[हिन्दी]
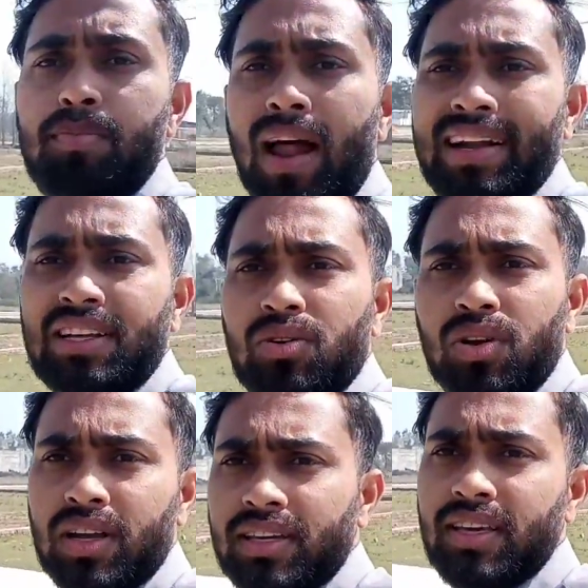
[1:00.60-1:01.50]
प्लाटिंग हो
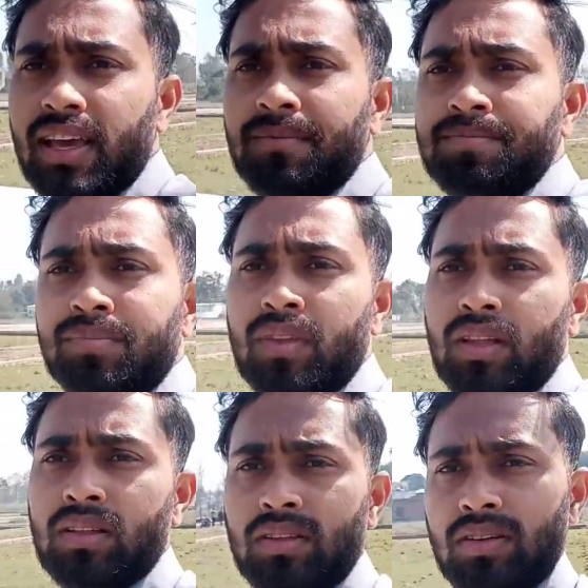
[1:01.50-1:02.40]
रखी है
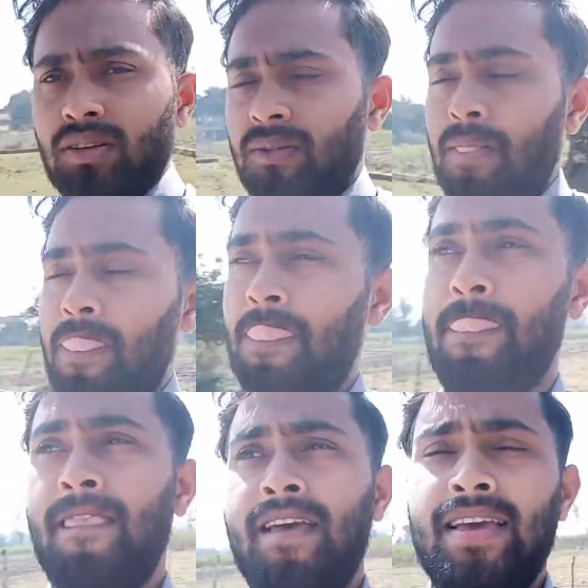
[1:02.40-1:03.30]
तो
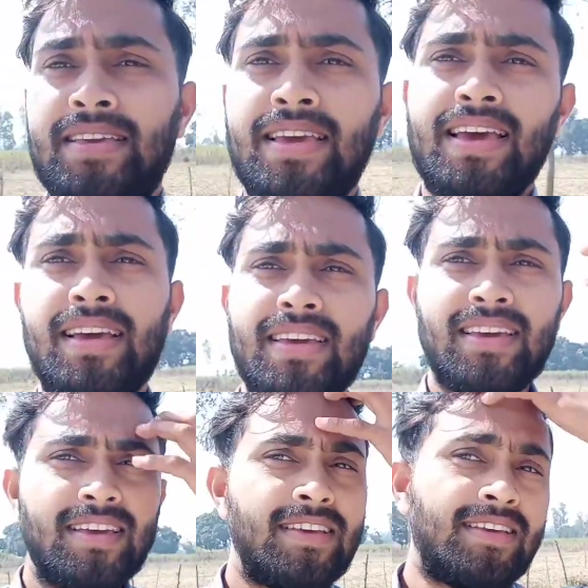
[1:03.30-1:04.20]
ये है कि
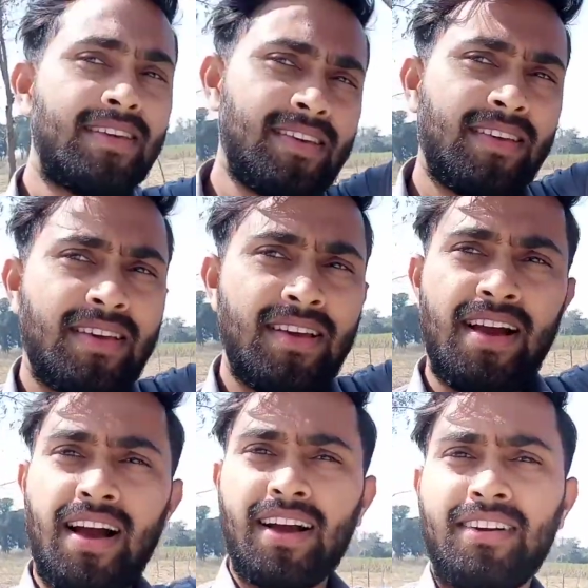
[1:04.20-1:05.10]

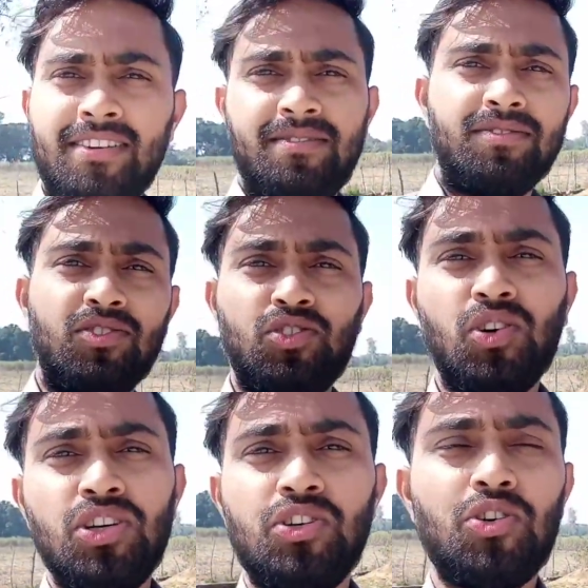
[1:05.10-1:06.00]
अगर
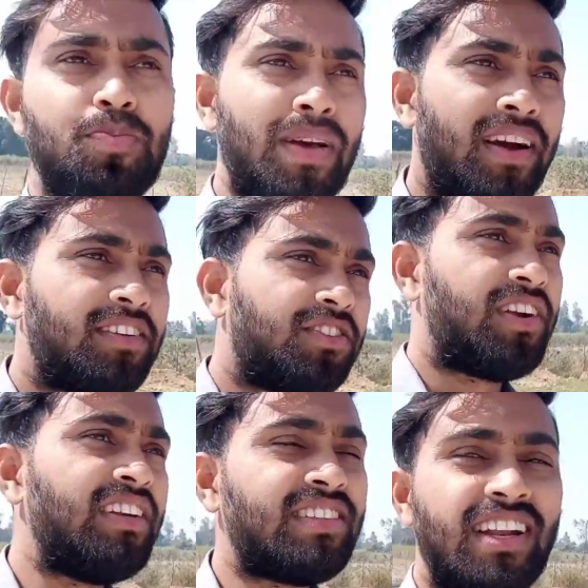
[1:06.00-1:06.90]
जो यूट्यूब पे अगर
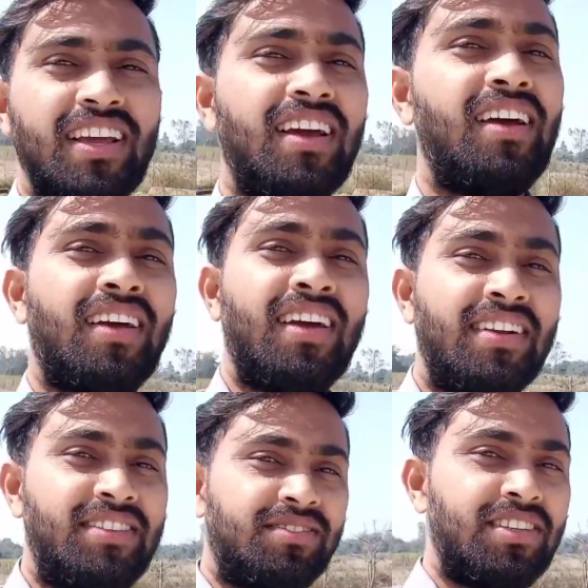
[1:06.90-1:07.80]
ट्रेंड चले
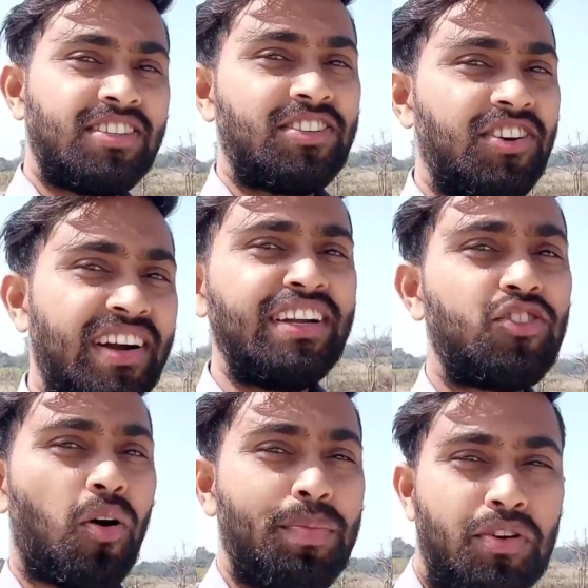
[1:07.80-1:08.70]
जैसे ट्रेंडिंग
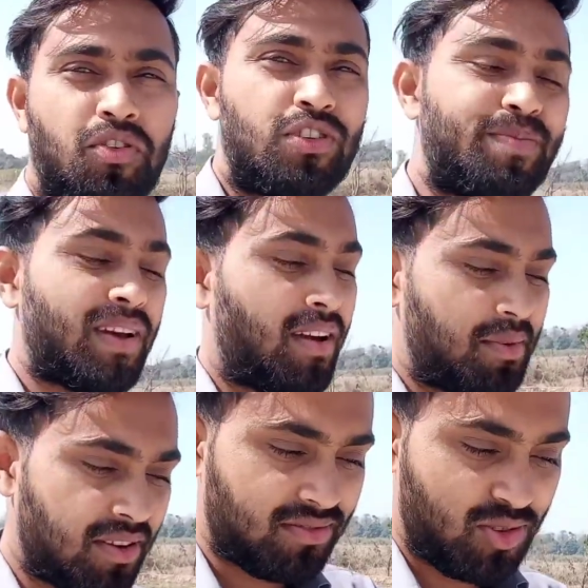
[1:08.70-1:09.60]
टॉपिक हो उस पर
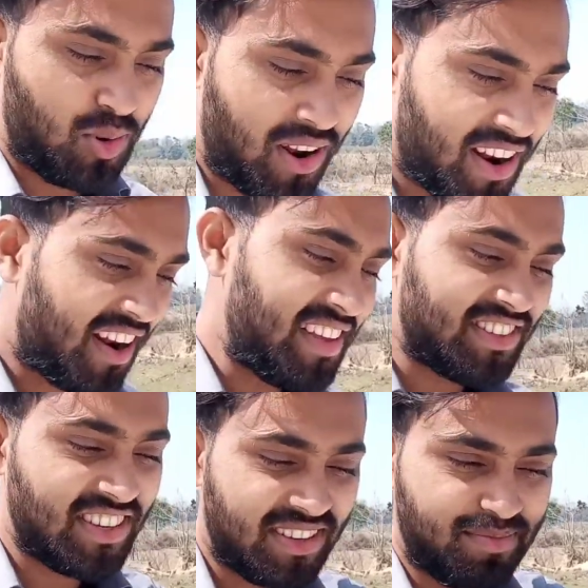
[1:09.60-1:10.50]
कभी छोड़ना नहीं
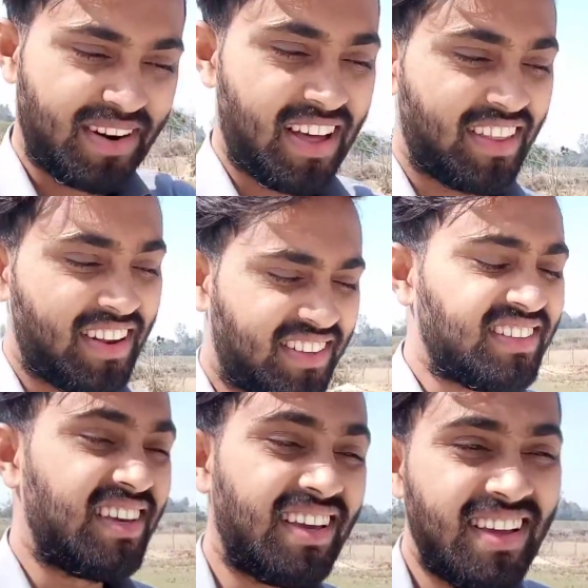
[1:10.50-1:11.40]
चाहिए बना देना
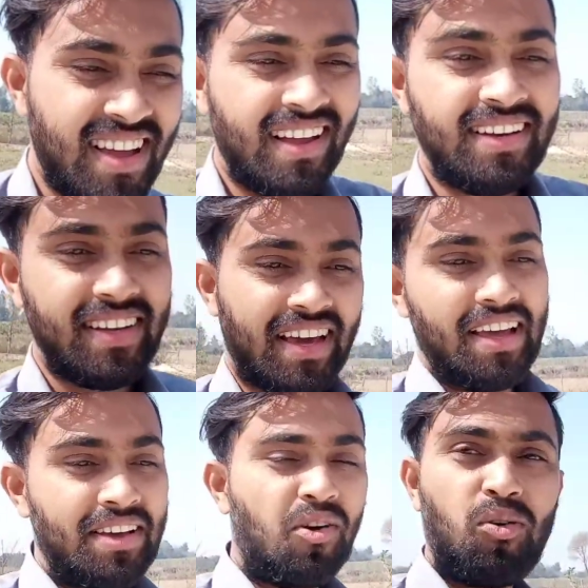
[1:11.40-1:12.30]
चाहिए ठीक है
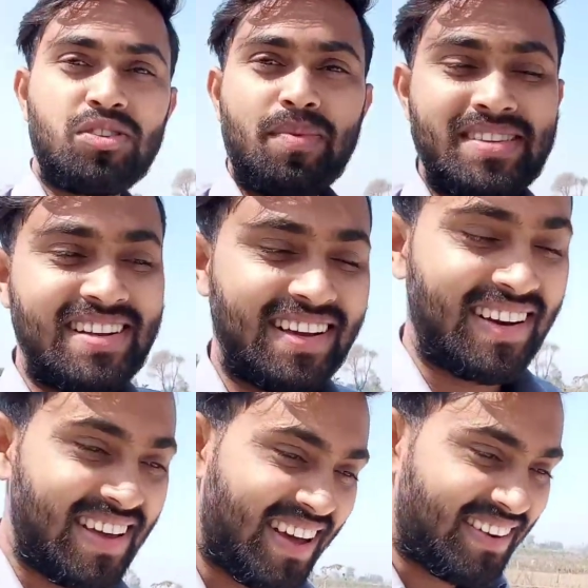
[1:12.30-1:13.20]
कौन से पैसे लग
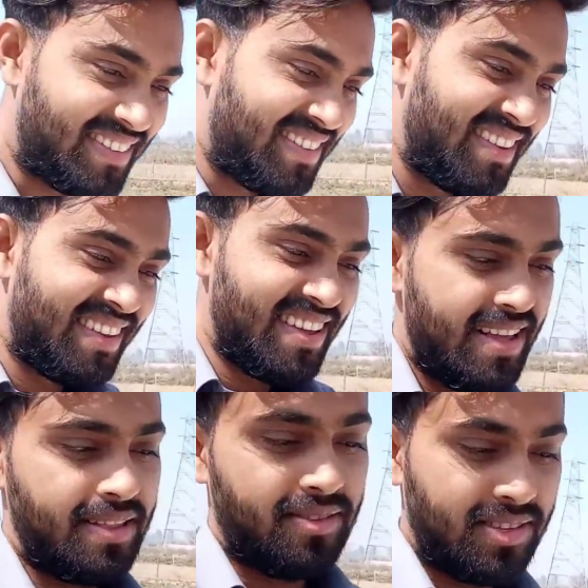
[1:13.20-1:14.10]
रहे हैं
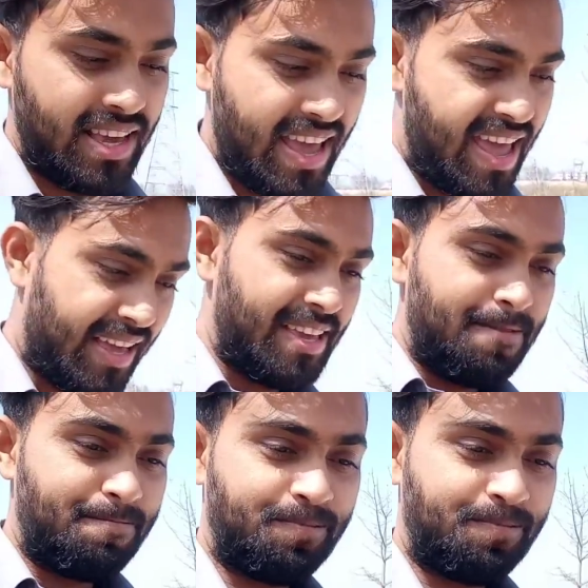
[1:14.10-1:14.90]
यार तो ये है कि